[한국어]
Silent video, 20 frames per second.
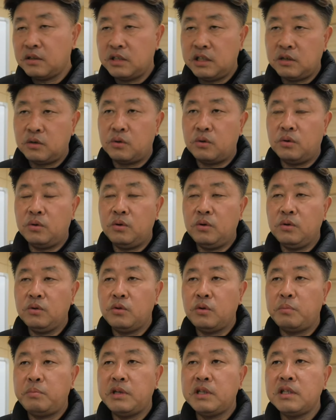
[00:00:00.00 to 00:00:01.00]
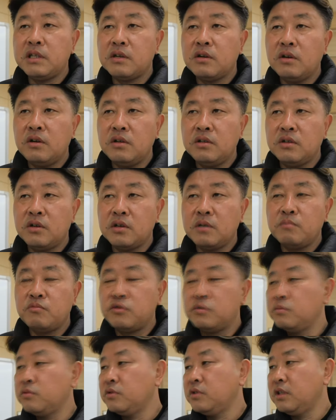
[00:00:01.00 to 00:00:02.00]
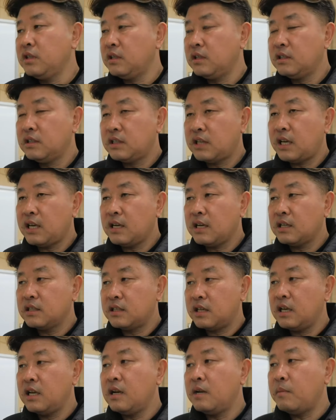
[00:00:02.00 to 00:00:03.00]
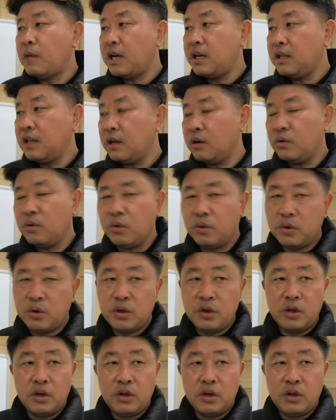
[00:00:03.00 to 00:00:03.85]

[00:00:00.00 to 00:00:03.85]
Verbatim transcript: 있고 또 피지컬적인 부분이 차이가 제일 많이 나고